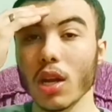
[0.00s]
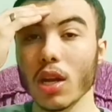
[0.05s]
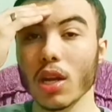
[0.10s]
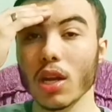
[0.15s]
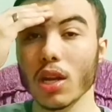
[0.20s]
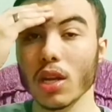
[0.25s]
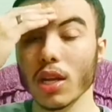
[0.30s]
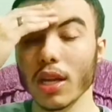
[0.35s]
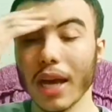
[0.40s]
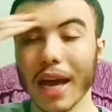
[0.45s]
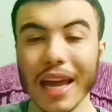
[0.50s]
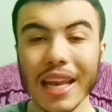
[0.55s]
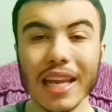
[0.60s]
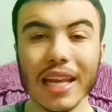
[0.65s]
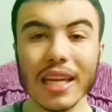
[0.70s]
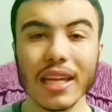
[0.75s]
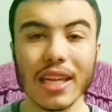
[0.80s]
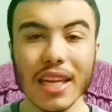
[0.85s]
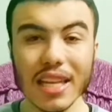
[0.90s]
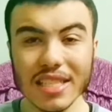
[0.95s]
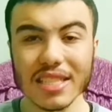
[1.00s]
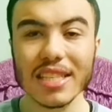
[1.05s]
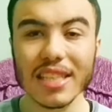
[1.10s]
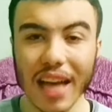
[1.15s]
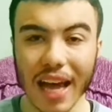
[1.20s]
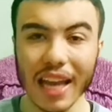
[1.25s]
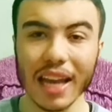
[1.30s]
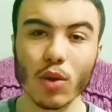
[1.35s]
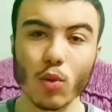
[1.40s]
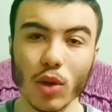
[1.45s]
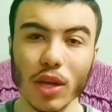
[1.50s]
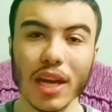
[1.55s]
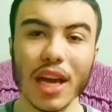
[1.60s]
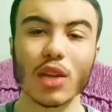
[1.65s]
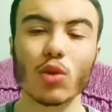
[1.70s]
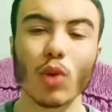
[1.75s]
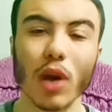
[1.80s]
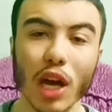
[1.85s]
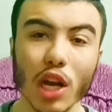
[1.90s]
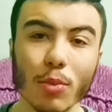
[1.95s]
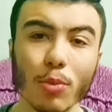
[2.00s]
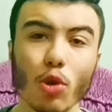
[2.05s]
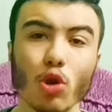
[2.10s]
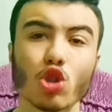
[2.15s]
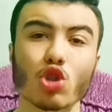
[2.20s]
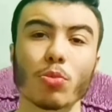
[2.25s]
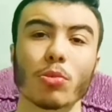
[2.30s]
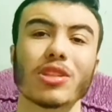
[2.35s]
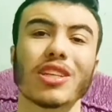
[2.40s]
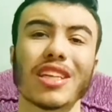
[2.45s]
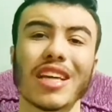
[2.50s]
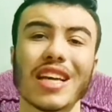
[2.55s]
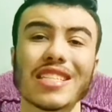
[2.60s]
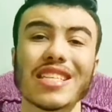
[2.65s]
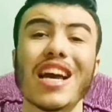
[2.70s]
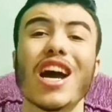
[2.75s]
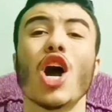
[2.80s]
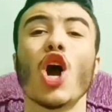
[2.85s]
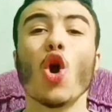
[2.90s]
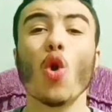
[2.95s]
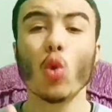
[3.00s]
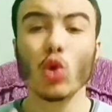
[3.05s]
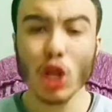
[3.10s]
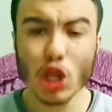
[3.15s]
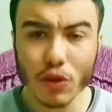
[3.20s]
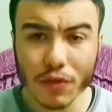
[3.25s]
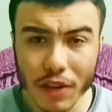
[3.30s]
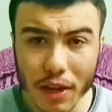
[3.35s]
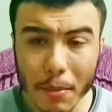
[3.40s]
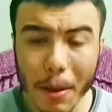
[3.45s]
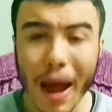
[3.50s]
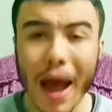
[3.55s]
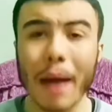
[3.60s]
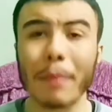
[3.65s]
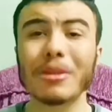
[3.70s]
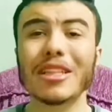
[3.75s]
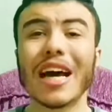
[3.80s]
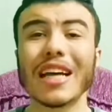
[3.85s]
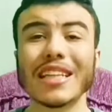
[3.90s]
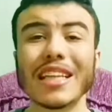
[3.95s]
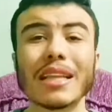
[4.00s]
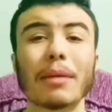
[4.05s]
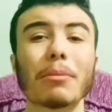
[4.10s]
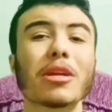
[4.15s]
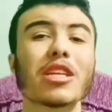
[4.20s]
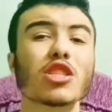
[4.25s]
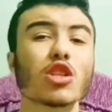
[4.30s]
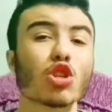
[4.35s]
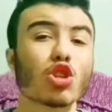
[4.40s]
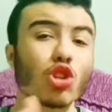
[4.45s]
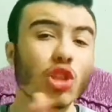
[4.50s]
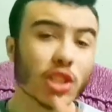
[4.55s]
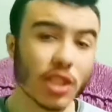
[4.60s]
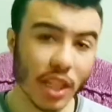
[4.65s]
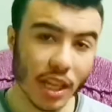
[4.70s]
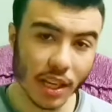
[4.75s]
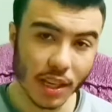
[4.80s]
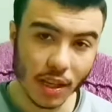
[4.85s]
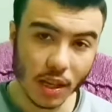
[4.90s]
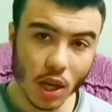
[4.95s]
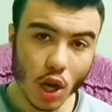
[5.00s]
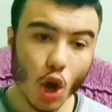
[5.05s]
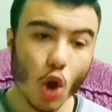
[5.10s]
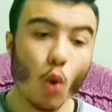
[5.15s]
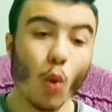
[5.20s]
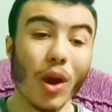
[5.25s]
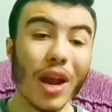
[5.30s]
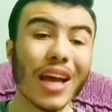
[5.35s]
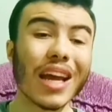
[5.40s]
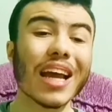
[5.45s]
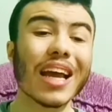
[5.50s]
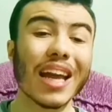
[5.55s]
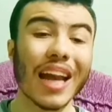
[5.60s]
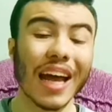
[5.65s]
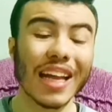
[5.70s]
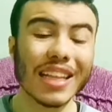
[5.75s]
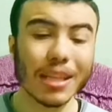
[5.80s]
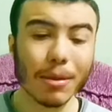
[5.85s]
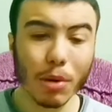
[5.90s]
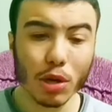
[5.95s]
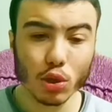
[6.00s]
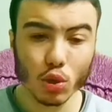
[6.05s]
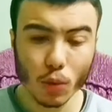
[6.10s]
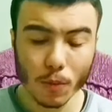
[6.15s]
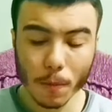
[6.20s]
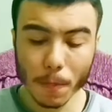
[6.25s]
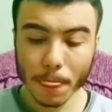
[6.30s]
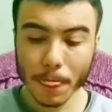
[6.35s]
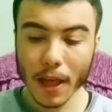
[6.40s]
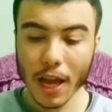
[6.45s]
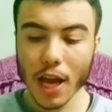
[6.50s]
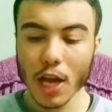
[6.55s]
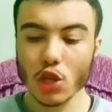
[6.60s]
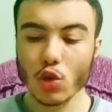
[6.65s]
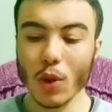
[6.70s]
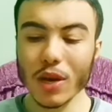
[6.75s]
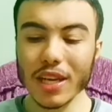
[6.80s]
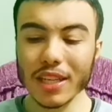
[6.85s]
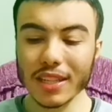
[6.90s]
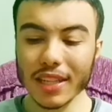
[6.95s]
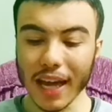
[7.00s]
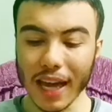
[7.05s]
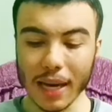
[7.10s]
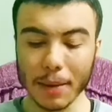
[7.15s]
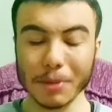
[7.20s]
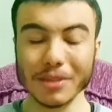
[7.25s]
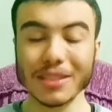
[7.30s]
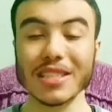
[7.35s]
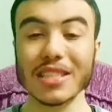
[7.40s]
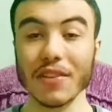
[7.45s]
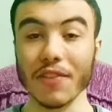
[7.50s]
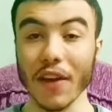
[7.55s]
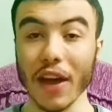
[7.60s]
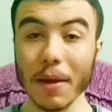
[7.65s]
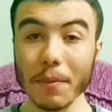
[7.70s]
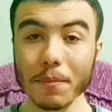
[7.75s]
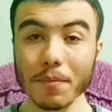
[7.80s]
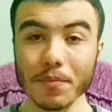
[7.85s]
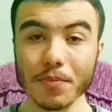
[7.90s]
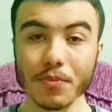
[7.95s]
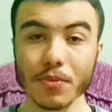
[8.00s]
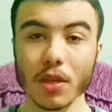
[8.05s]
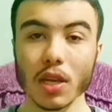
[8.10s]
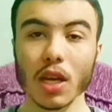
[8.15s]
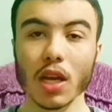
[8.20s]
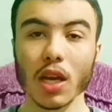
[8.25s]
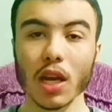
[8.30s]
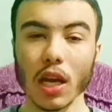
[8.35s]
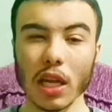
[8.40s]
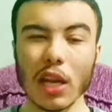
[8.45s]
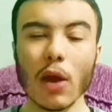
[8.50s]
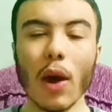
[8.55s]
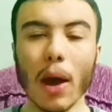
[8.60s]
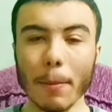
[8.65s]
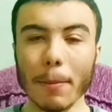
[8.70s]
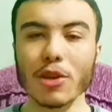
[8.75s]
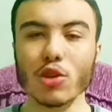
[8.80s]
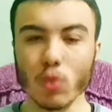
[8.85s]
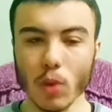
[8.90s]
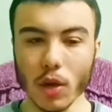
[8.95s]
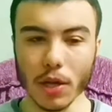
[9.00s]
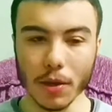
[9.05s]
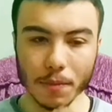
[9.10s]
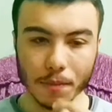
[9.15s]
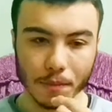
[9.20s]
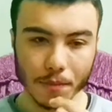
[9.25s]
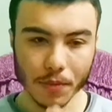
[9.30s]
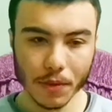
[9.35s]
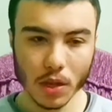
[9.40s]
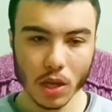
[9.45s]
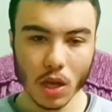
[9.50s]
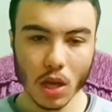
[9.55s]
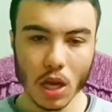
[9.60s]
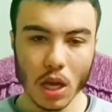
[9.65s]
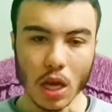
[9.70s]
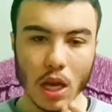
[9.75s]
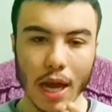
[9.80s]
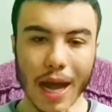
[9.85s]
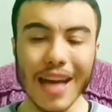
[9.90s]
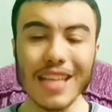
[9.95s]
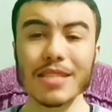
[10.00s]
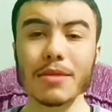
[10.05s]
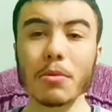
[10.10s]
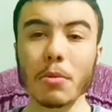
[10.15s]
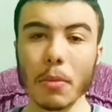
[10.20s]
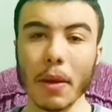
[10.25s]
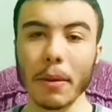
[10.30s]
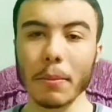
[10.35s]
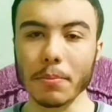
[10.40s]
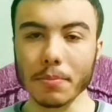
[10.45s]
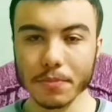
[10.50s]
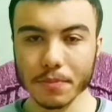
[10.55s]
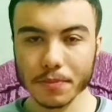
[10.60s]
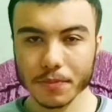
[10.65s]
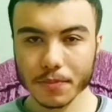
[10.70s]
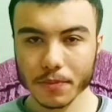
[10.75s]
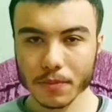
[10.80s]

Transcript: ال... يخلي يسند على الوينجات ويخليهم يخشوا منطقه الجزاء وده شفناه مع حميد احداد لما نزل الجول الثاني ولكن كان عندي برده شويه علامات استفهام نوعا ما شويه حازم امام